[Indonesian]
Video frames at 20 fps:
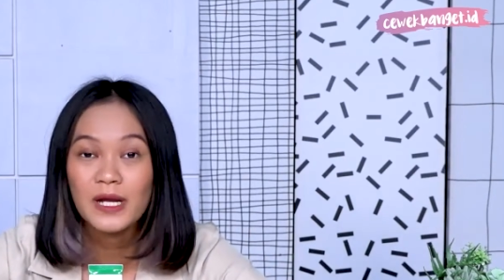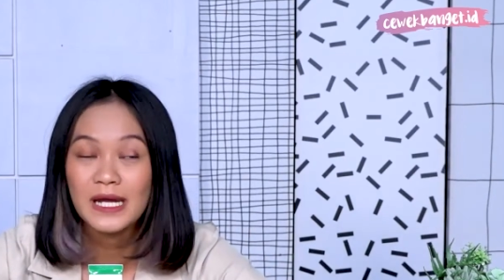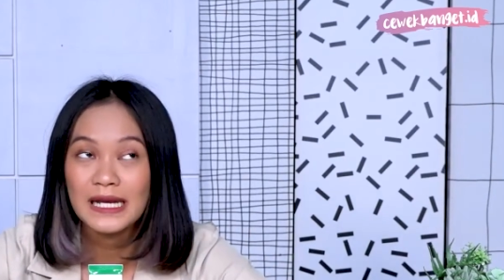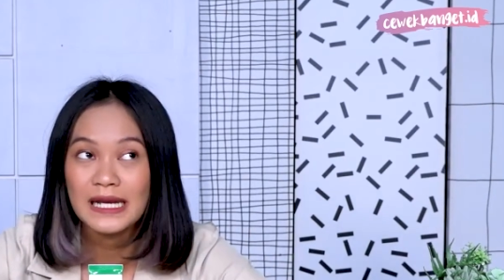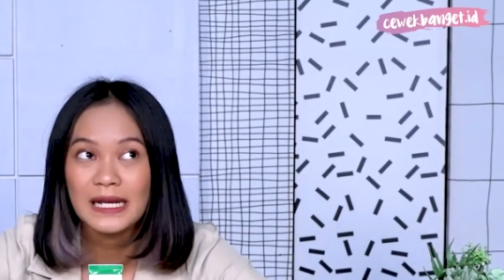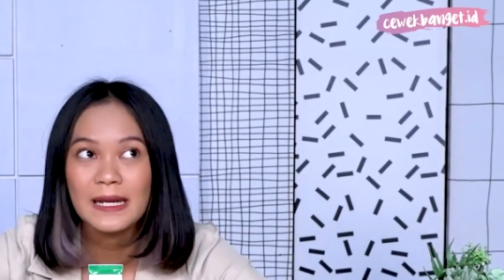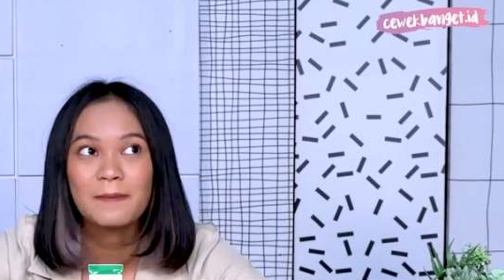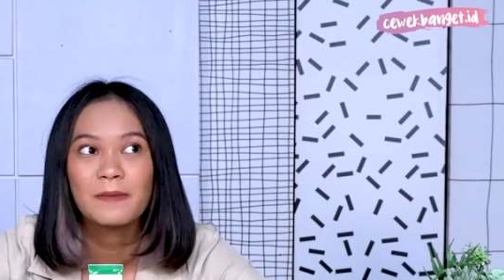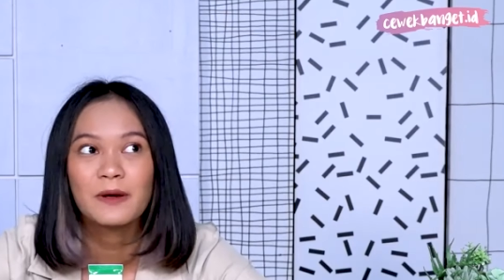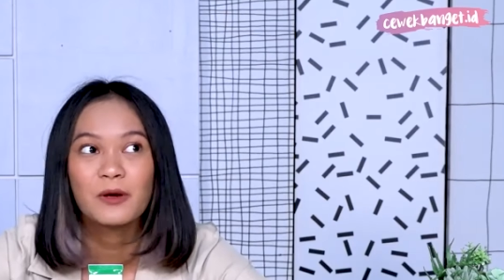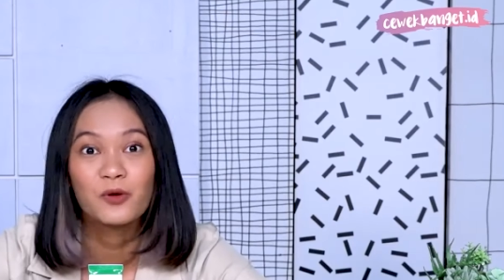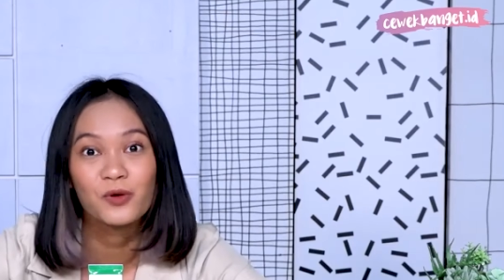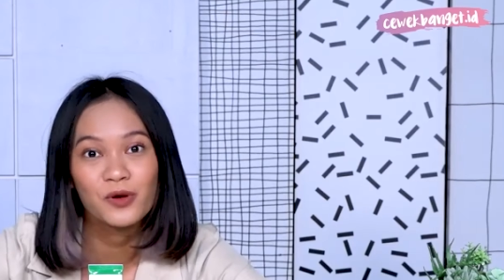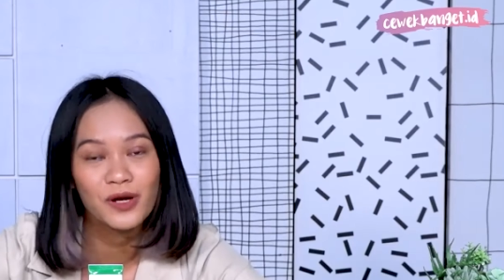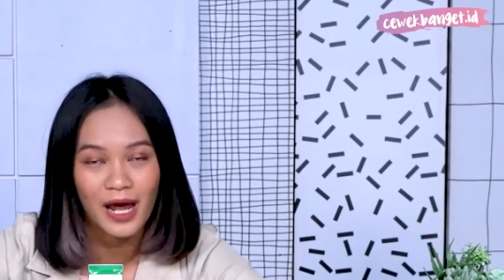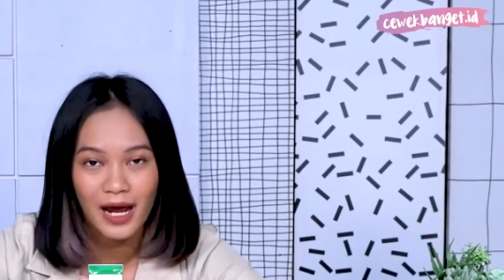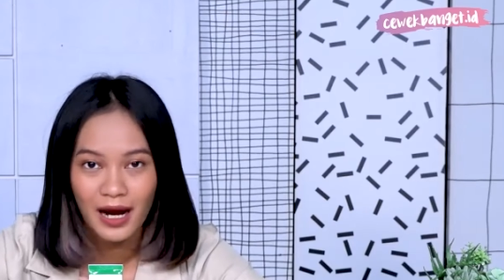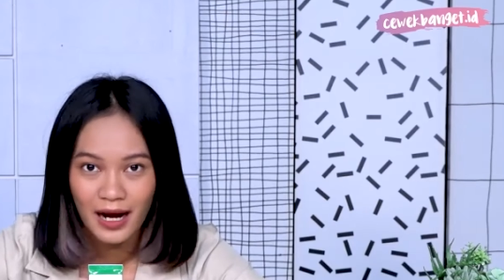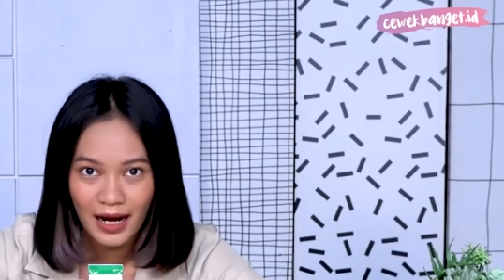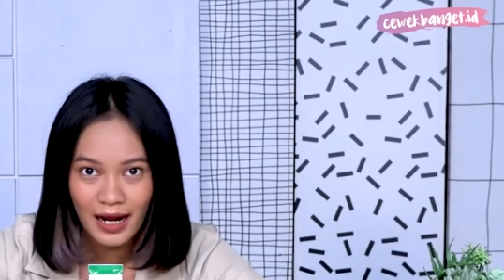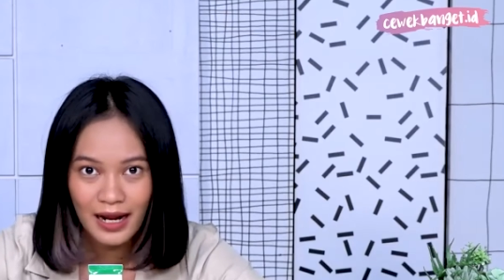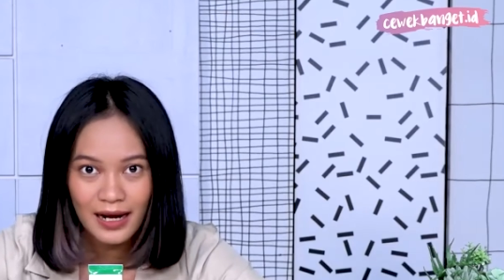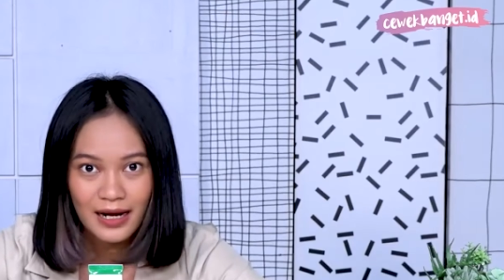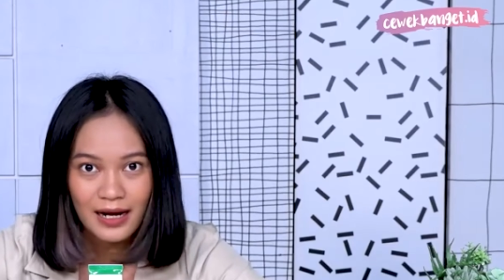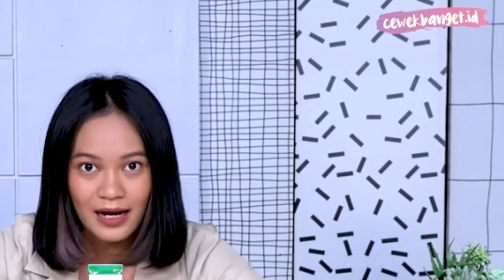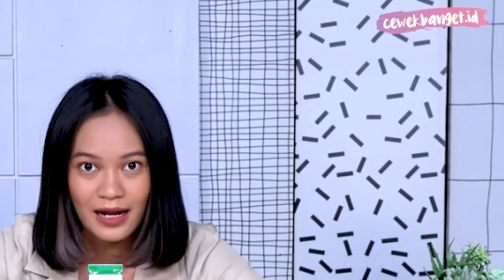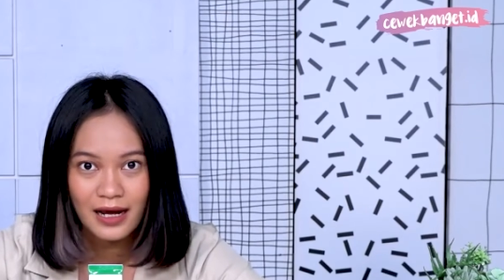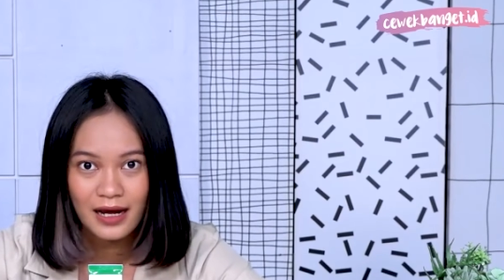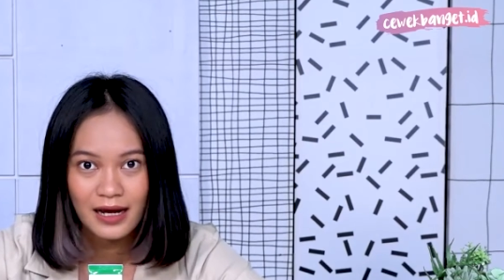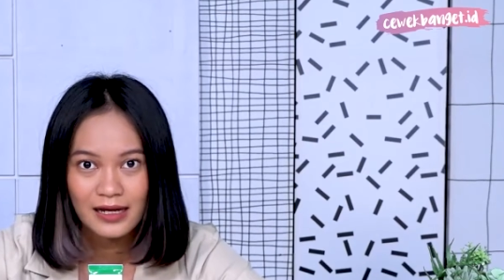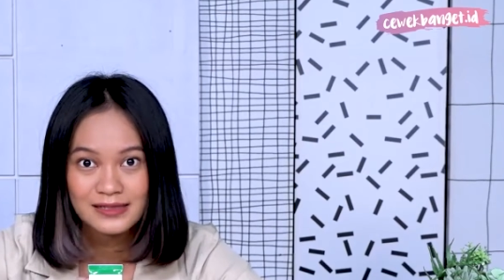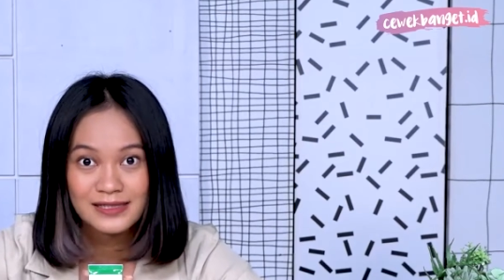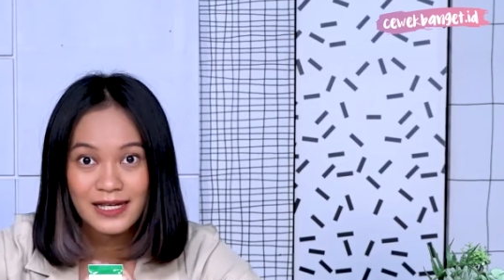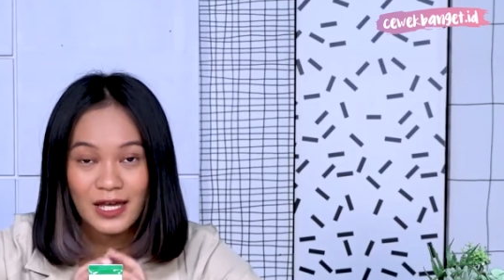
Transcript: ini menggunakan uh,